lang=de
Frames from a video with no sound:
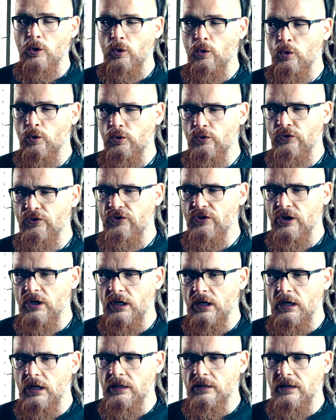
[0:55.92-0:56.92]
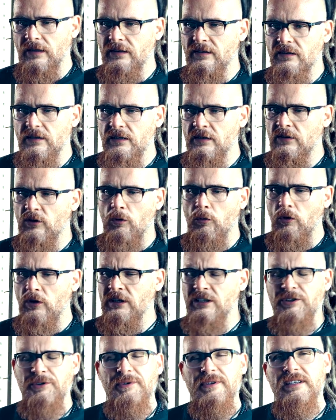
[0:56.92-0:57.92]
Und das ist auch
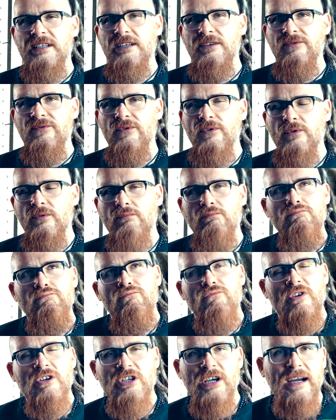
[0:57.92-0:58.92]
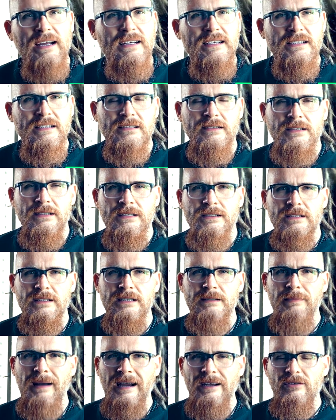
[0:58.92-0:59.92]
intuitiv wahrscheinlich
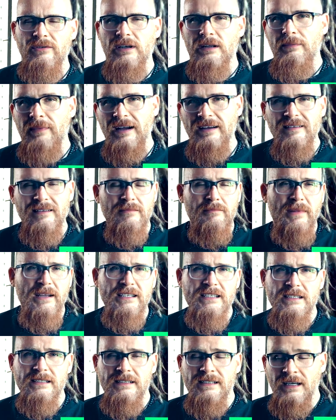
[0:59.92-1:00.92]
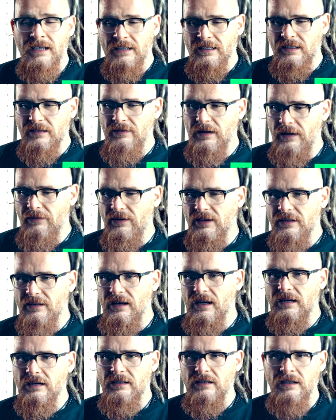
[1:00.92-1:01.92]
die Meinung der meisten Menschen, dass wir einfach
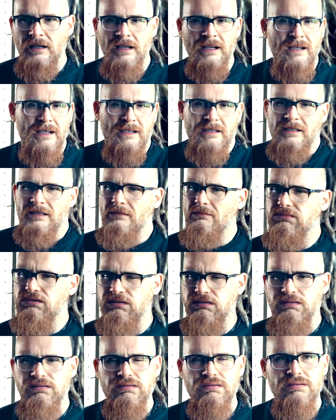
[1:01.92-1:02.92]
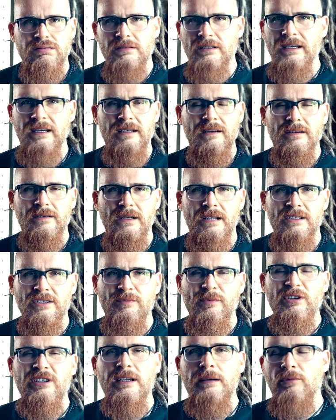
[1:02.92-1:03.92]
sagen, nee, also
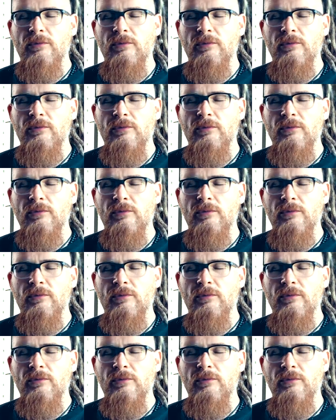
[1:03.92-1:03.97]
ich möchte